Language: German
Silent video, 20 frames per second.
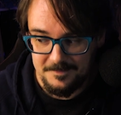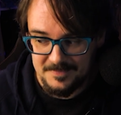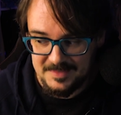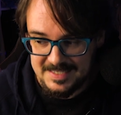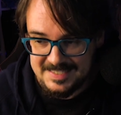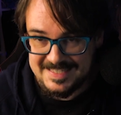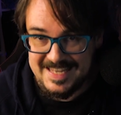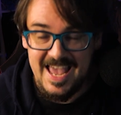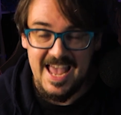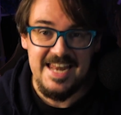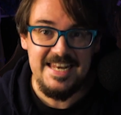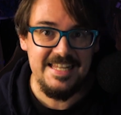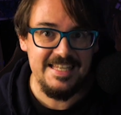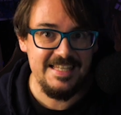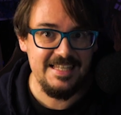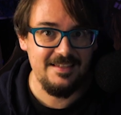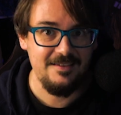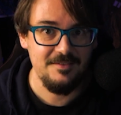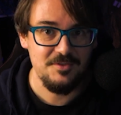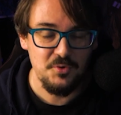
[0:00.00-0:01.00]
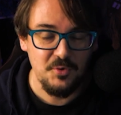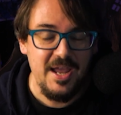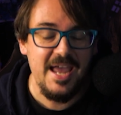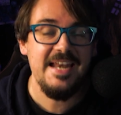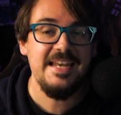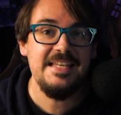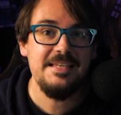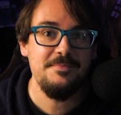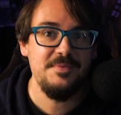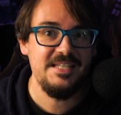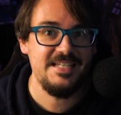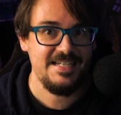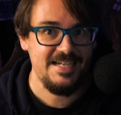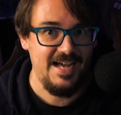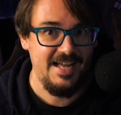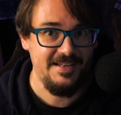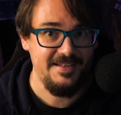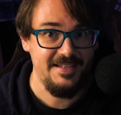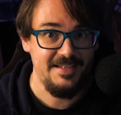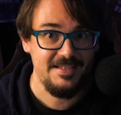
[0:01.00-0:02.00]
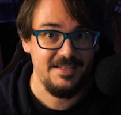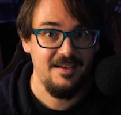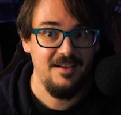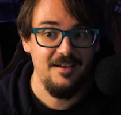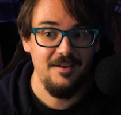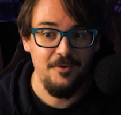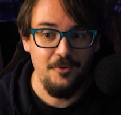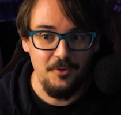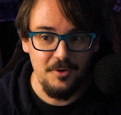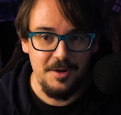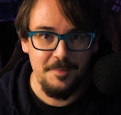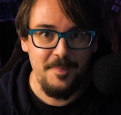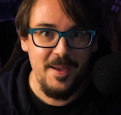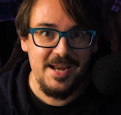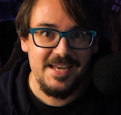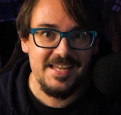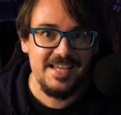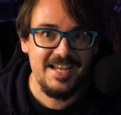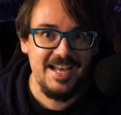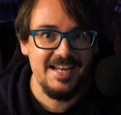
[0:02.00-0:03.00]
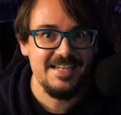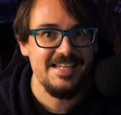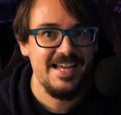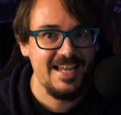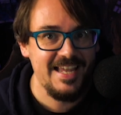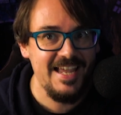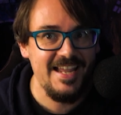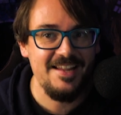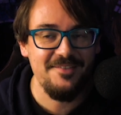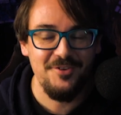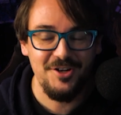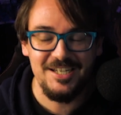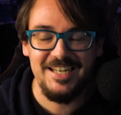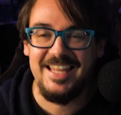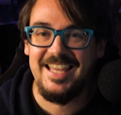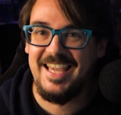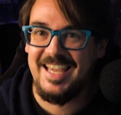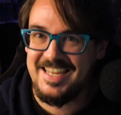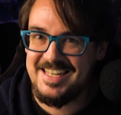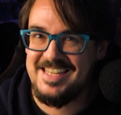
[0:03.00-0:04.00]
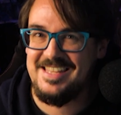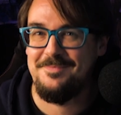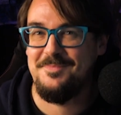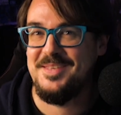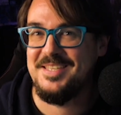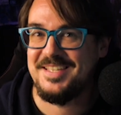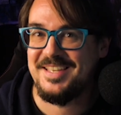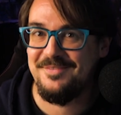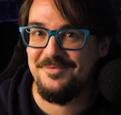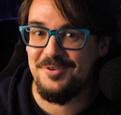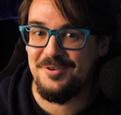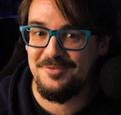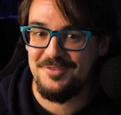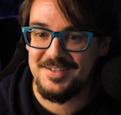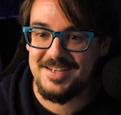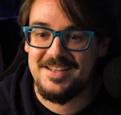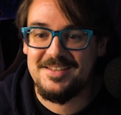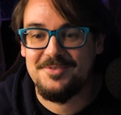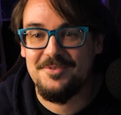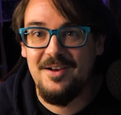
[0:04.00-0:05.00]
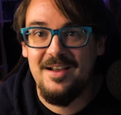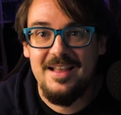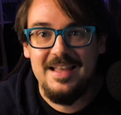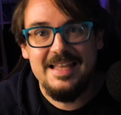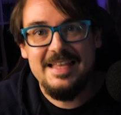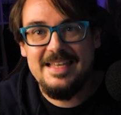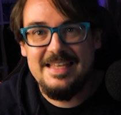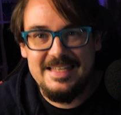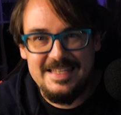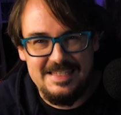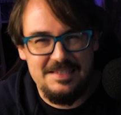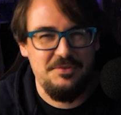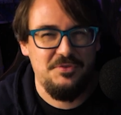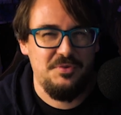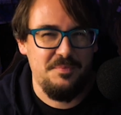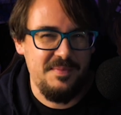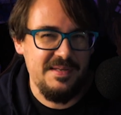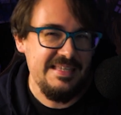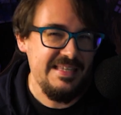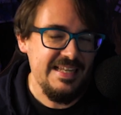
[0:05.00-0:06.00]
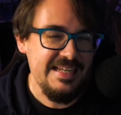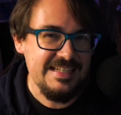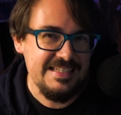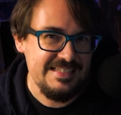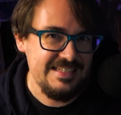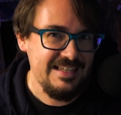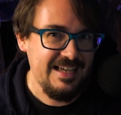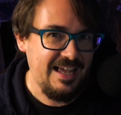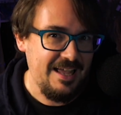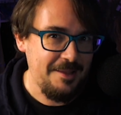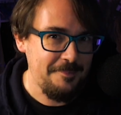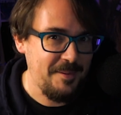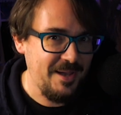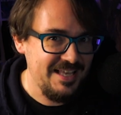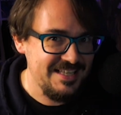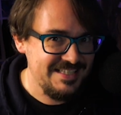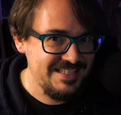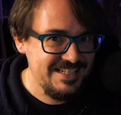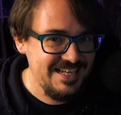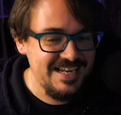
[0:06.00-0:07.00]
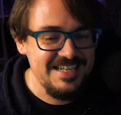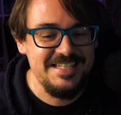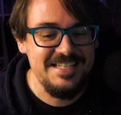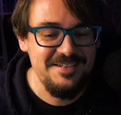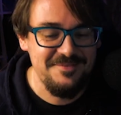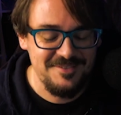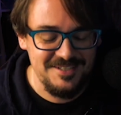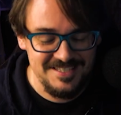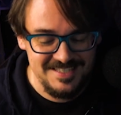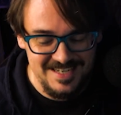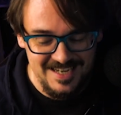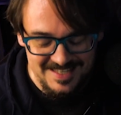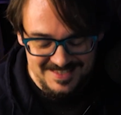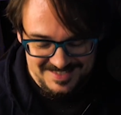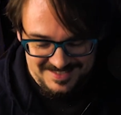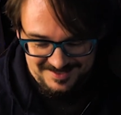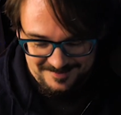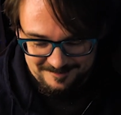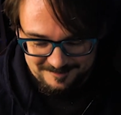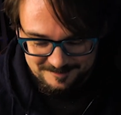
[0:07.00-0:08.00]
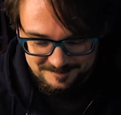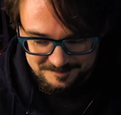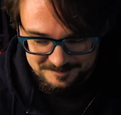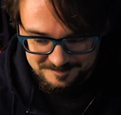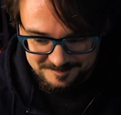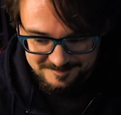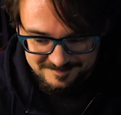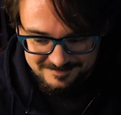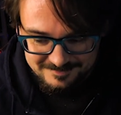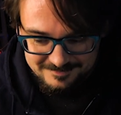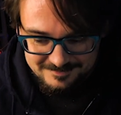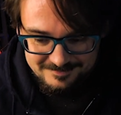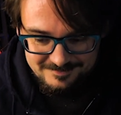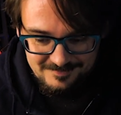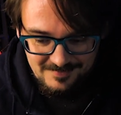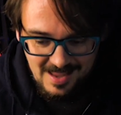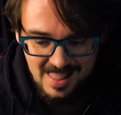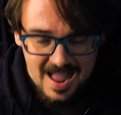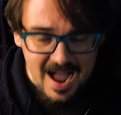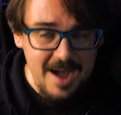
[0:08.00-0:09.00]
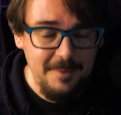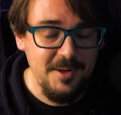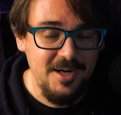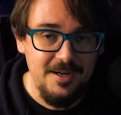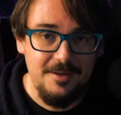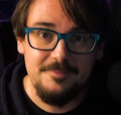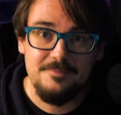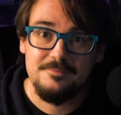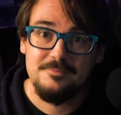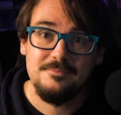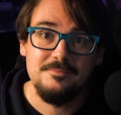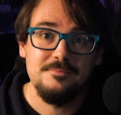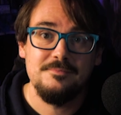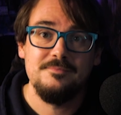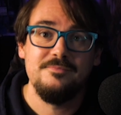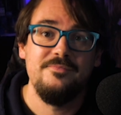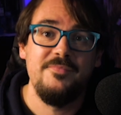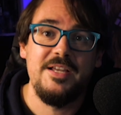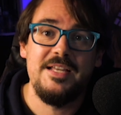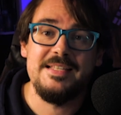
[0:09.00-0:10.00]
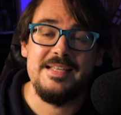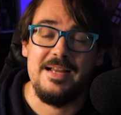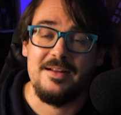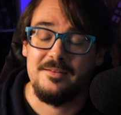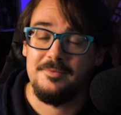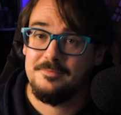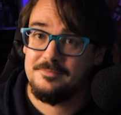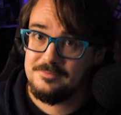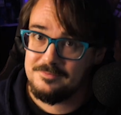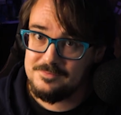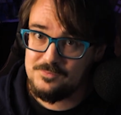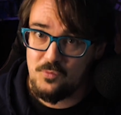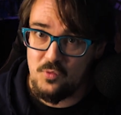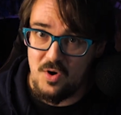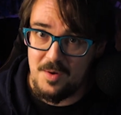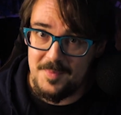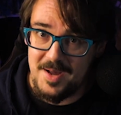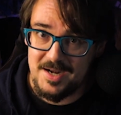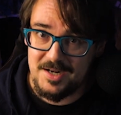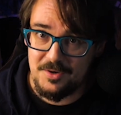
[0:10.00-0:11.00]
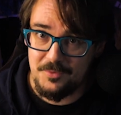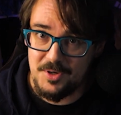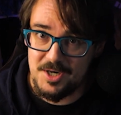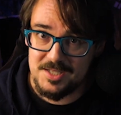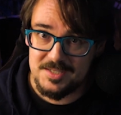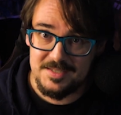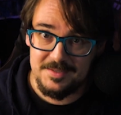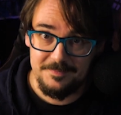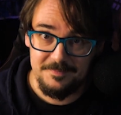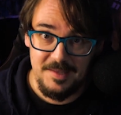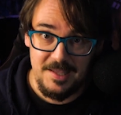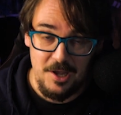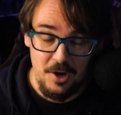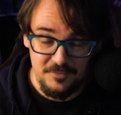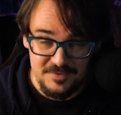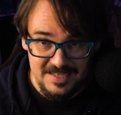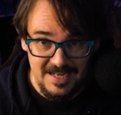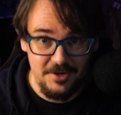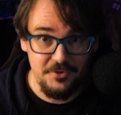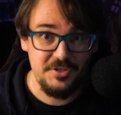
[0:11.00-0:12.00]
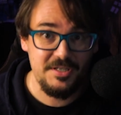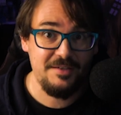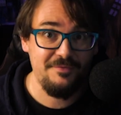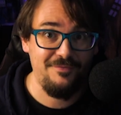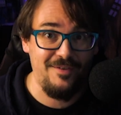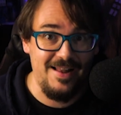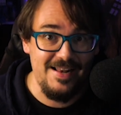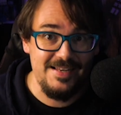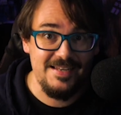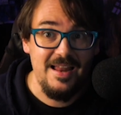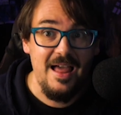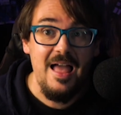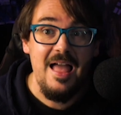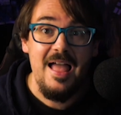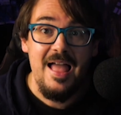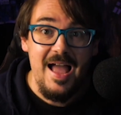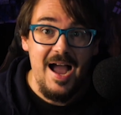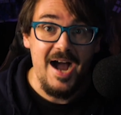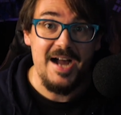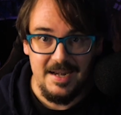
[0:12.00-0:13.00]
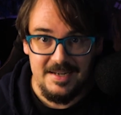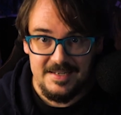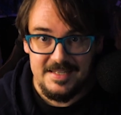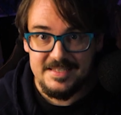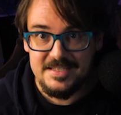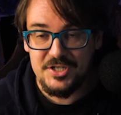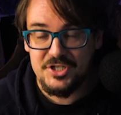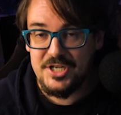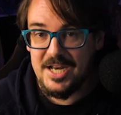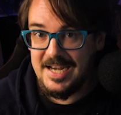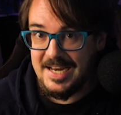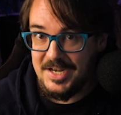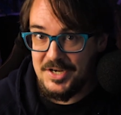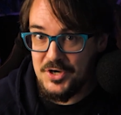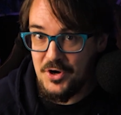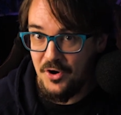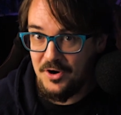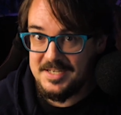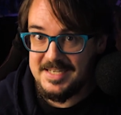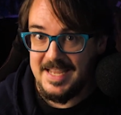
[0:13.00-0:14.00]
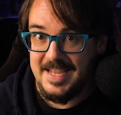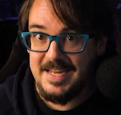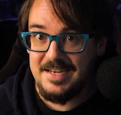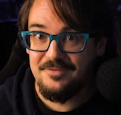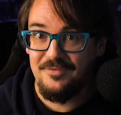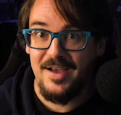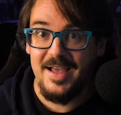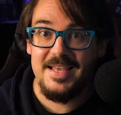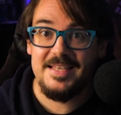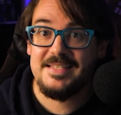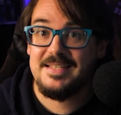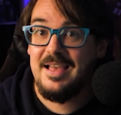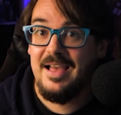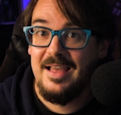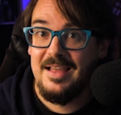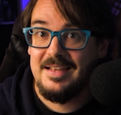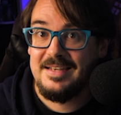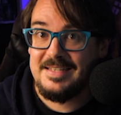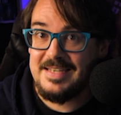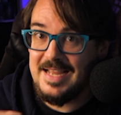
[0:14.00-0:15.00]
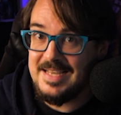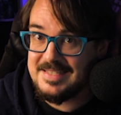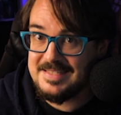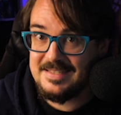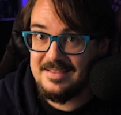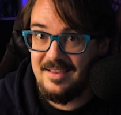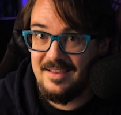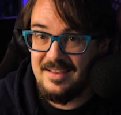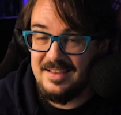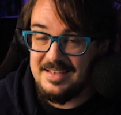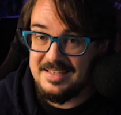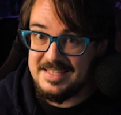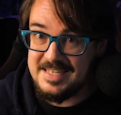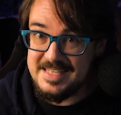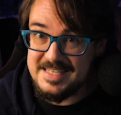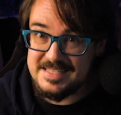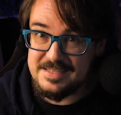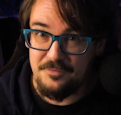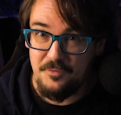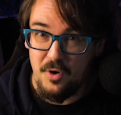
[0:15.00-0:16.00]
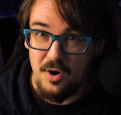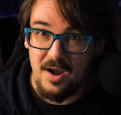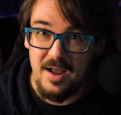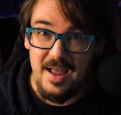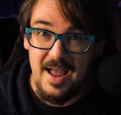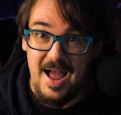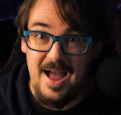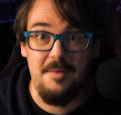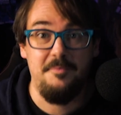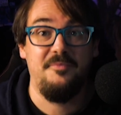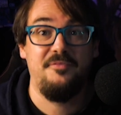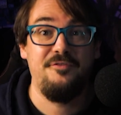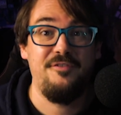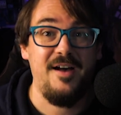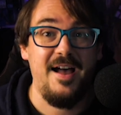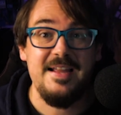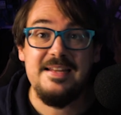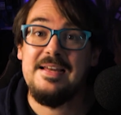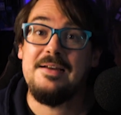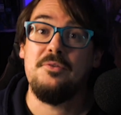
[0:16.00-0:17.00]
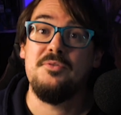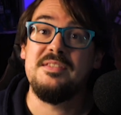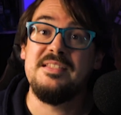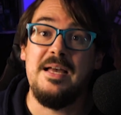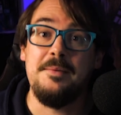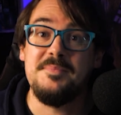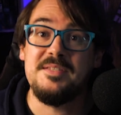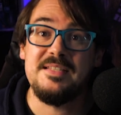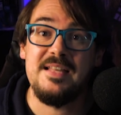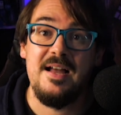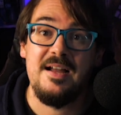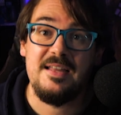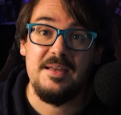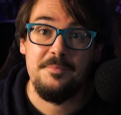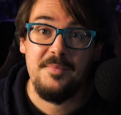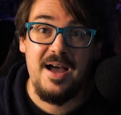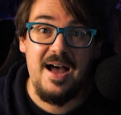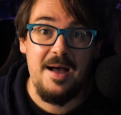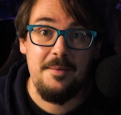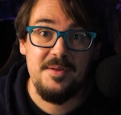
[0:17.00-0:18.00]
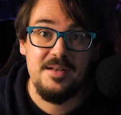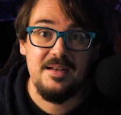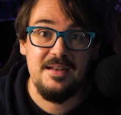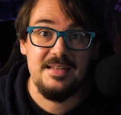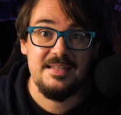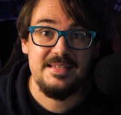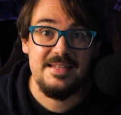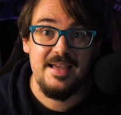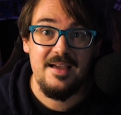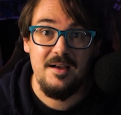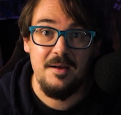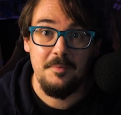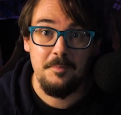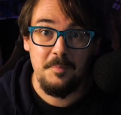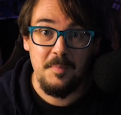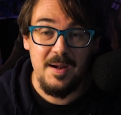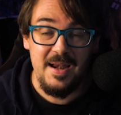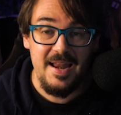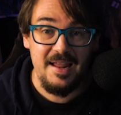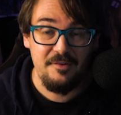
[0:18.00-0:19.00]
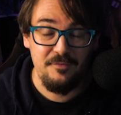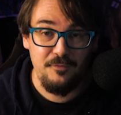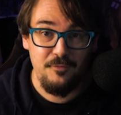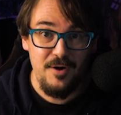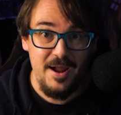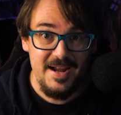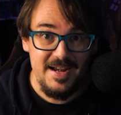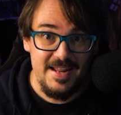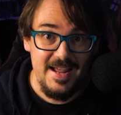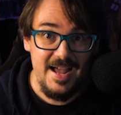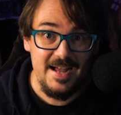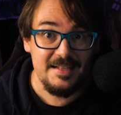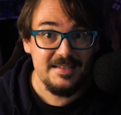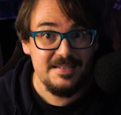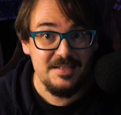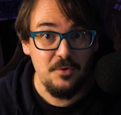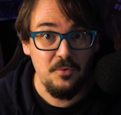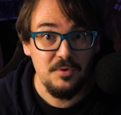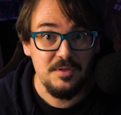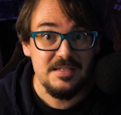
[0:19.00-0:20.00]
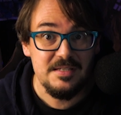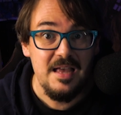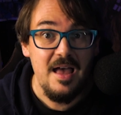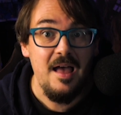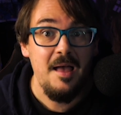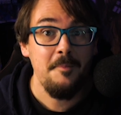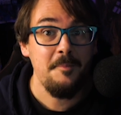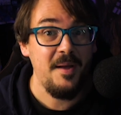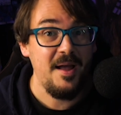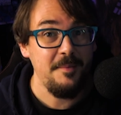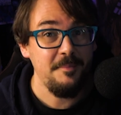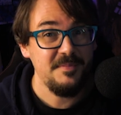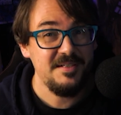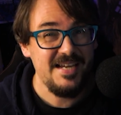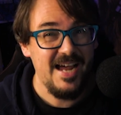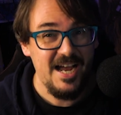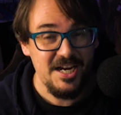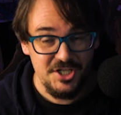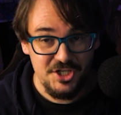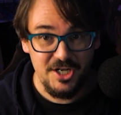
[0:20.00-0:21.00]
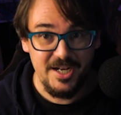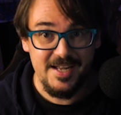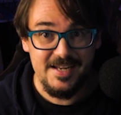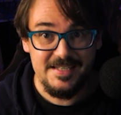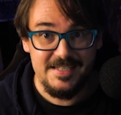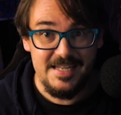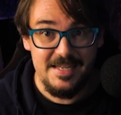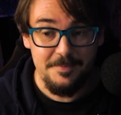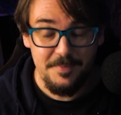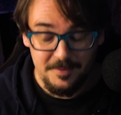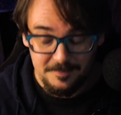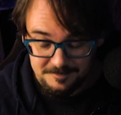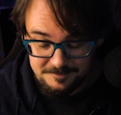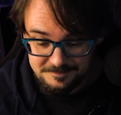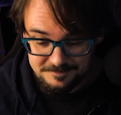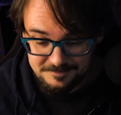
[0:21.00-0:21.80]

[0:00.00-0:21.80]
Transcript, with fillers: das kenne ich, so kenne ich mich gar nicht. Und Patrick hat dagegen wirklich richtig mies gewürfelt. Also ist nur so bedingt repräsentativ, das Ganze. Aber, wie gesagt, Warhammer Underworlds, ich hoffe, es hat euch gefallen. An dieser Stelle noch der Hinweis, dass diese Woche am Freitag und Samstag im Rahmen der Black Friday Aktion beim Taschengelddieb,